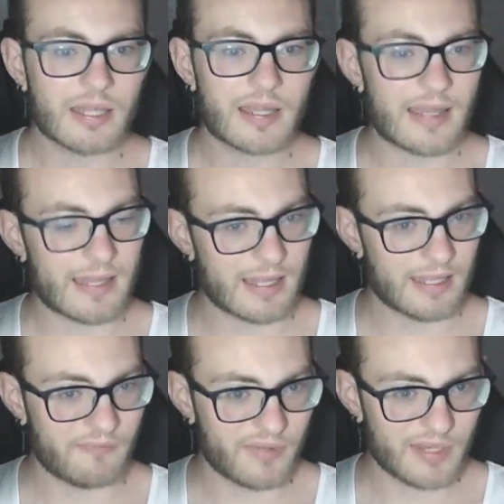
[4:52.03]

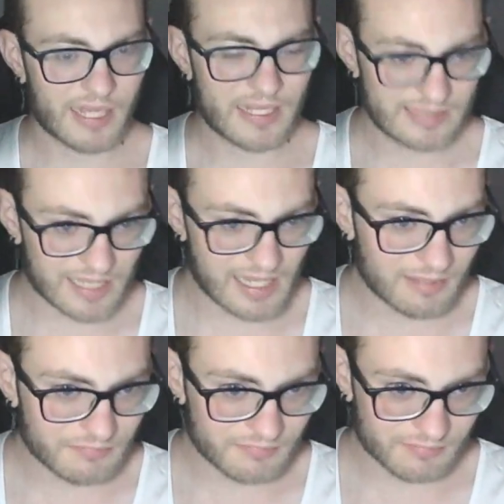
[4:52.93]
que fue de GTA
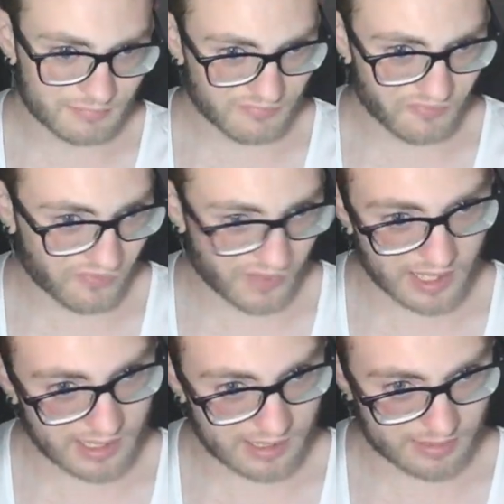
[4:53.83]
fue